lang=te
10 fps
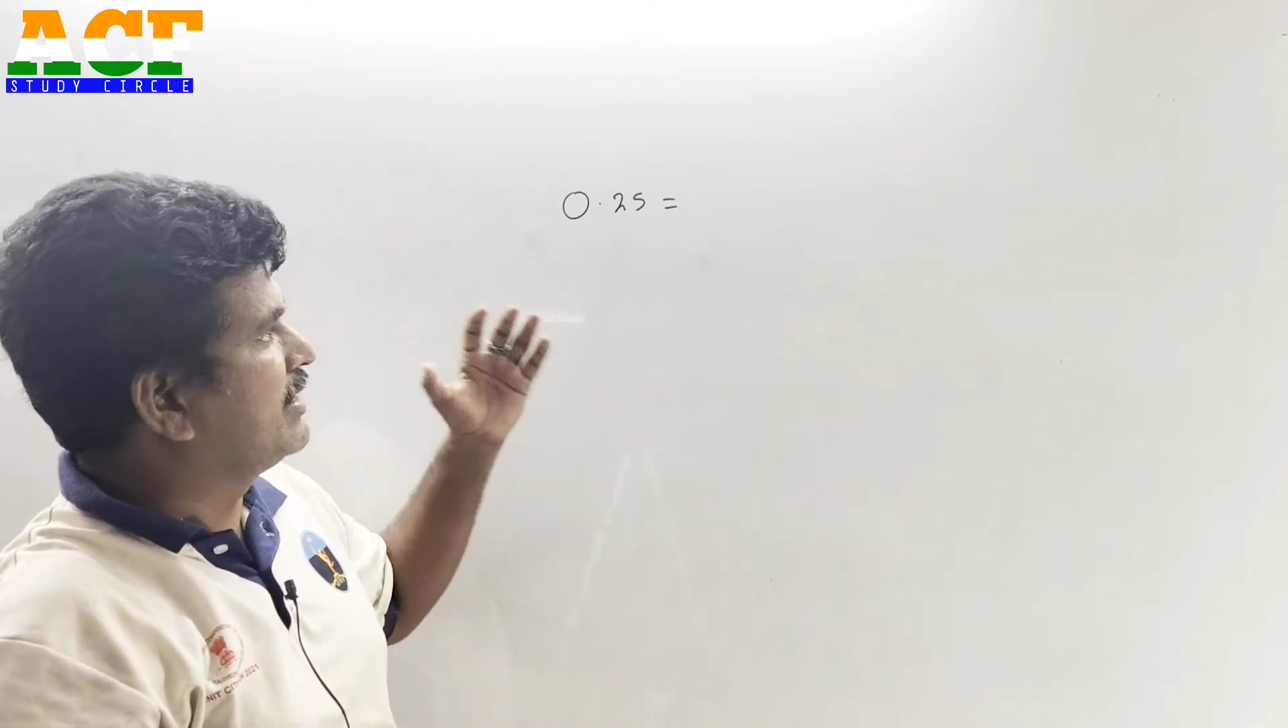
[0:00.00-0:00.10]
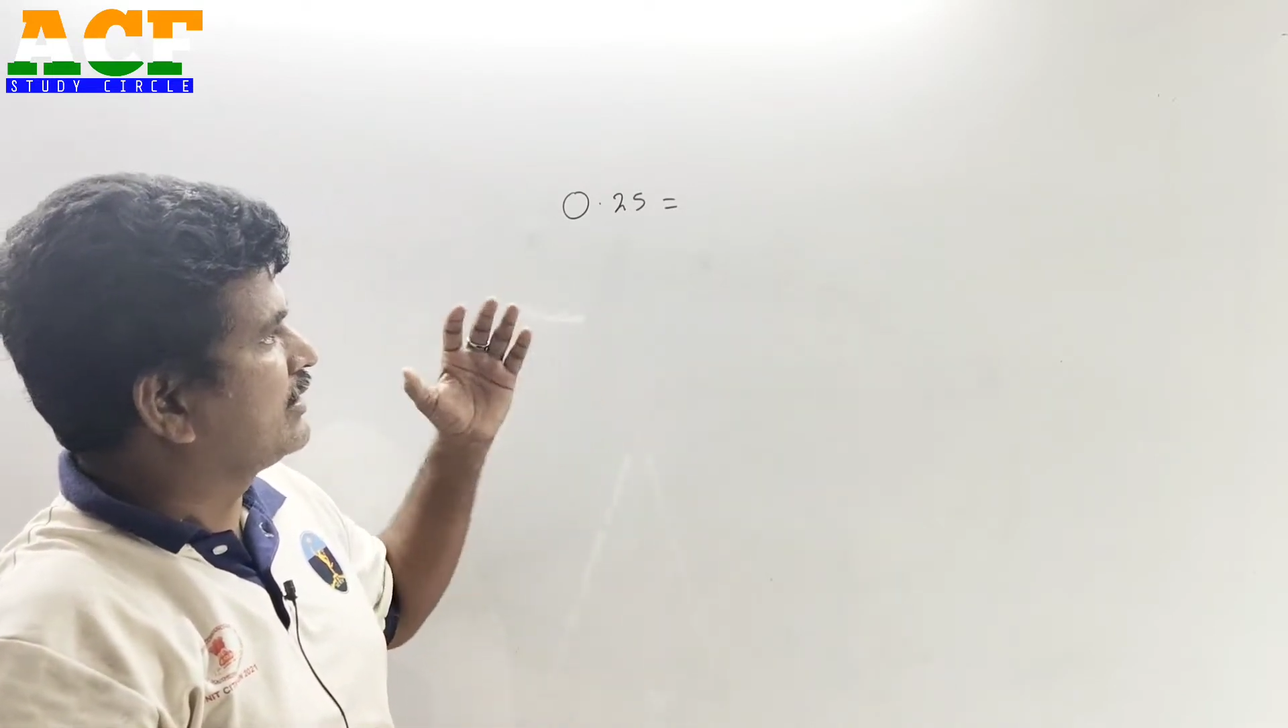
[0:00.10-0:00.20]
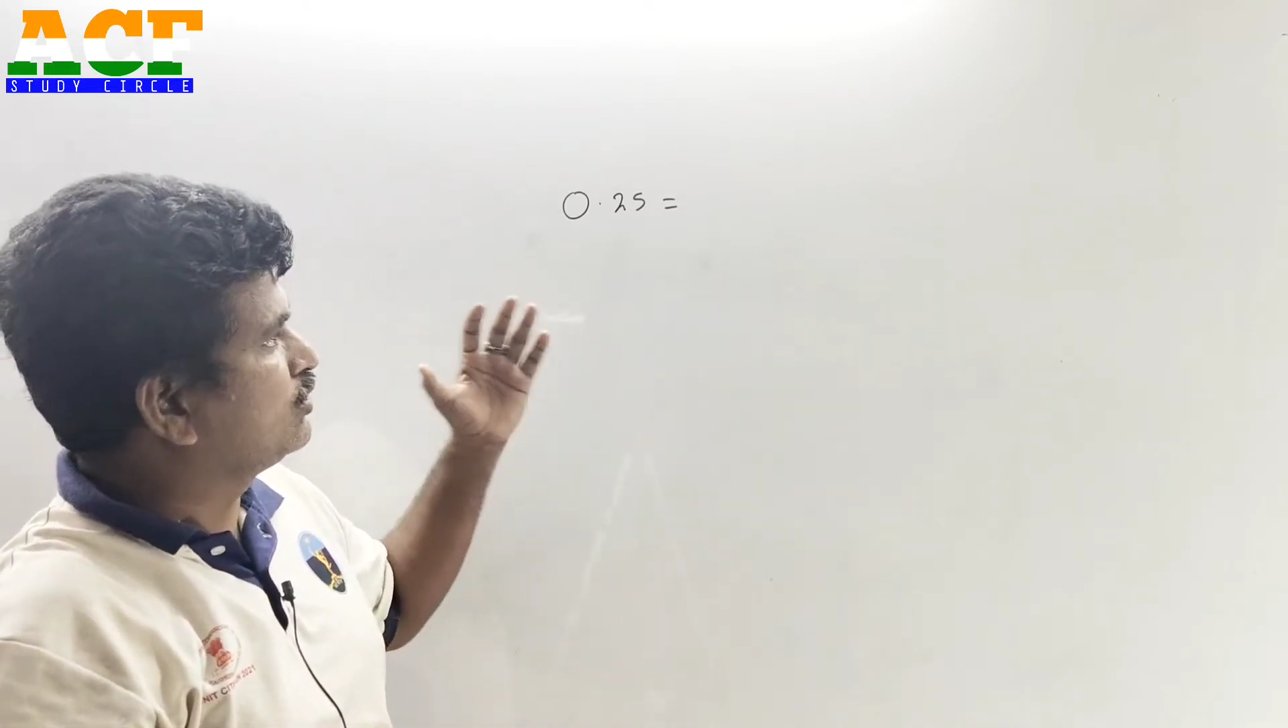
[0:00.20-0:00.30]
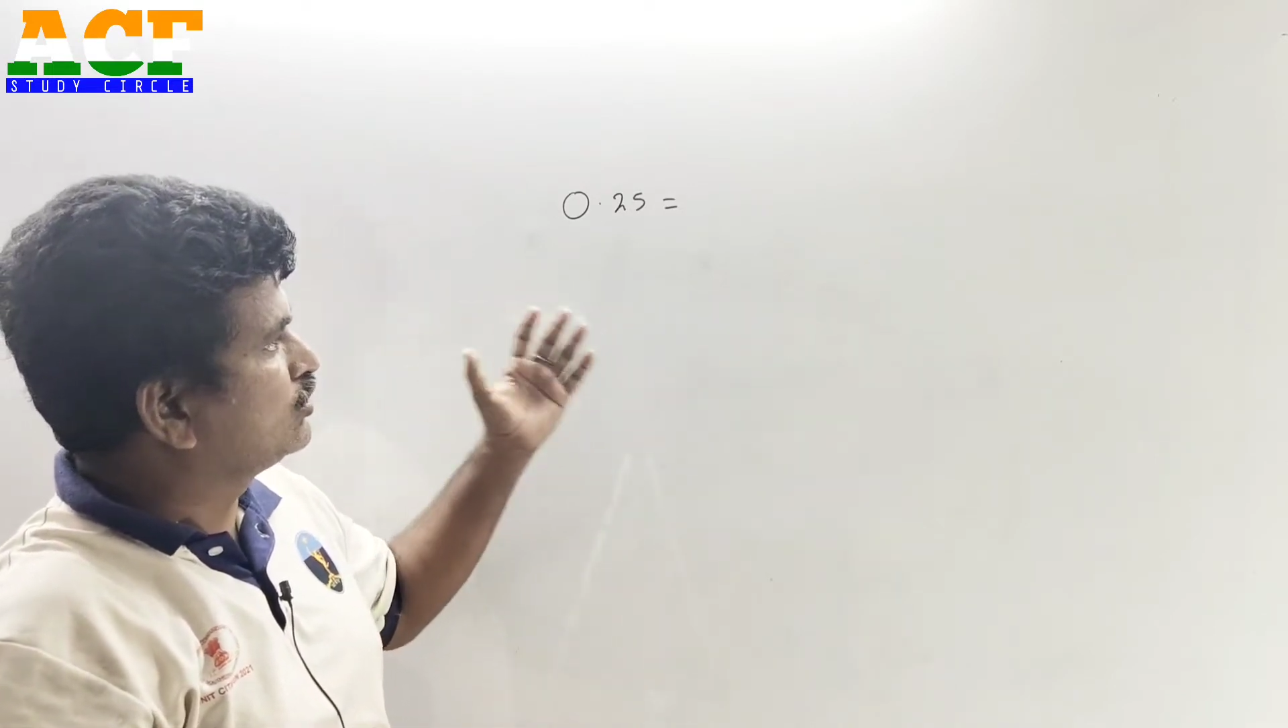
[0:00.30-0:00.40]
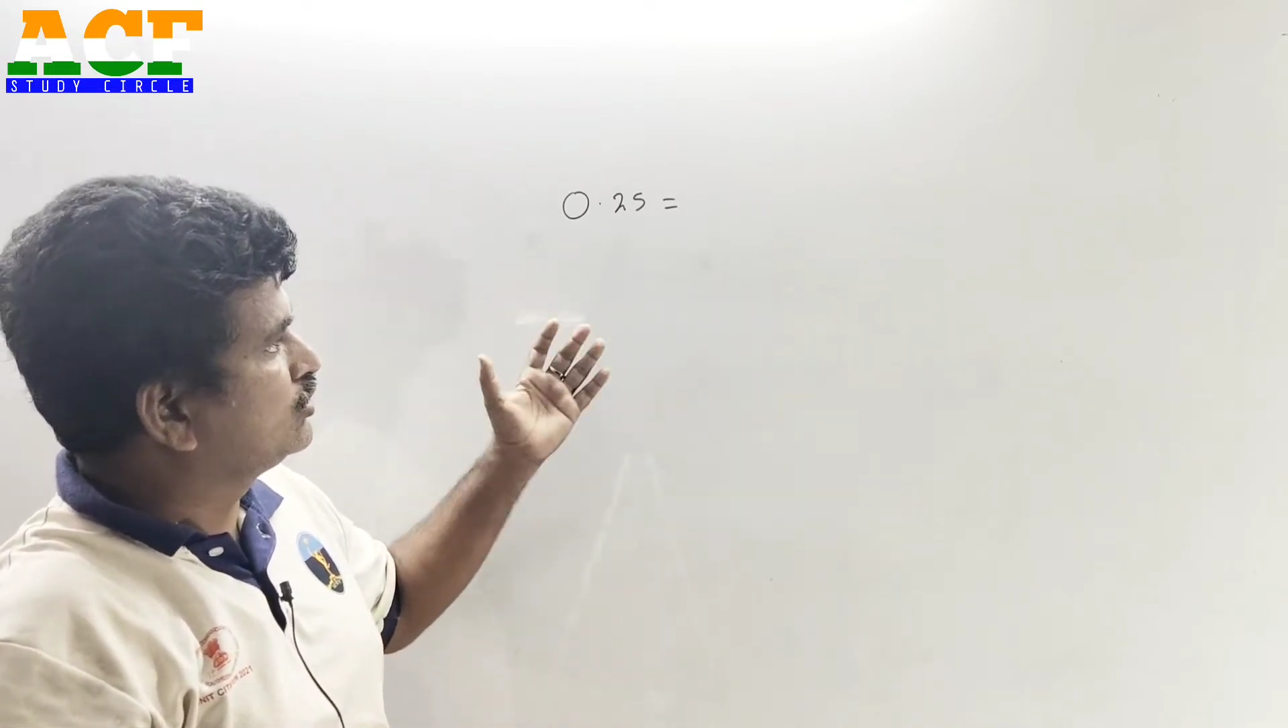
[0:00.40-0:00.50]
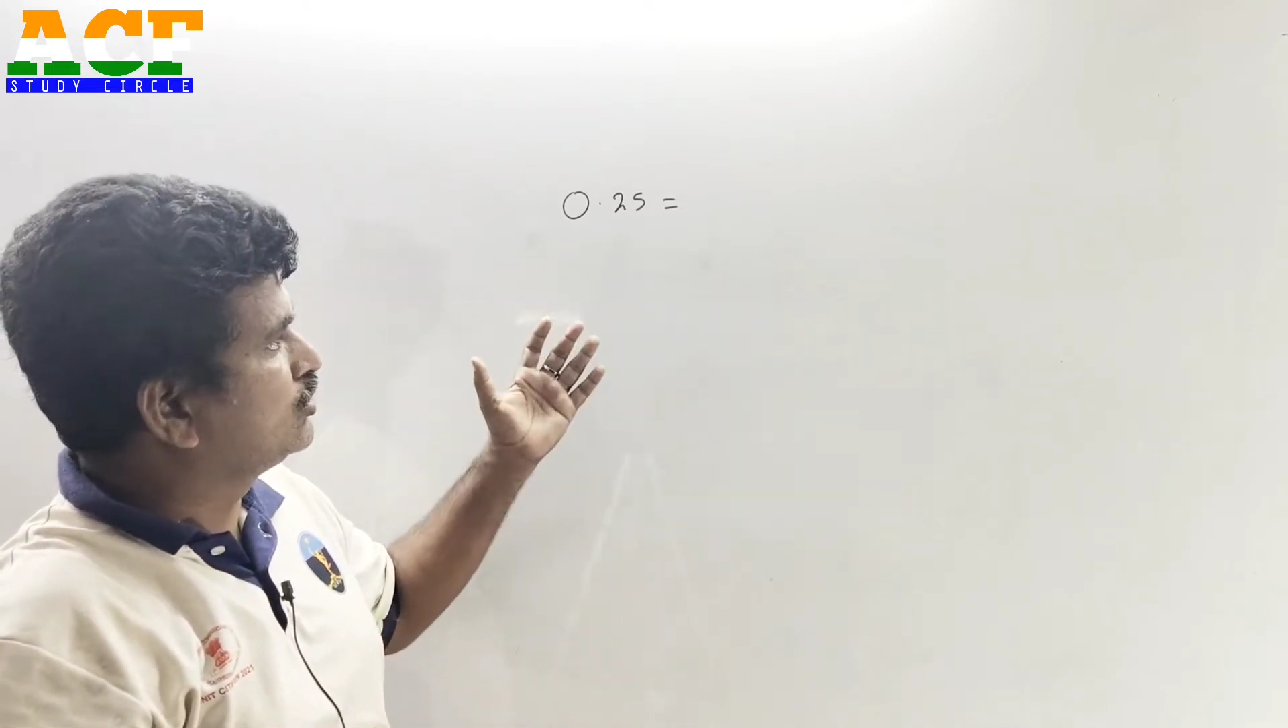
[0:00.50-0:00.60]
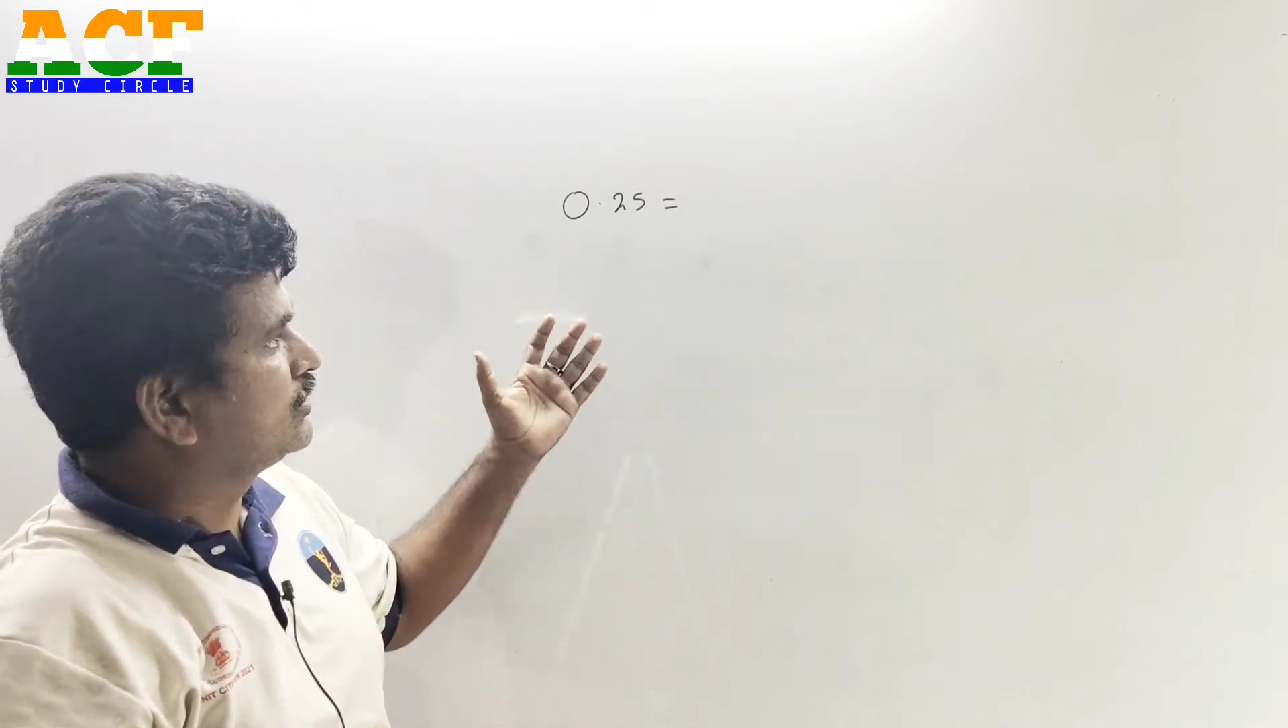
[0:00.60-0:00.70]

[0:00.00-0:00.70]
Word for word: మన క్వశ్చన్స్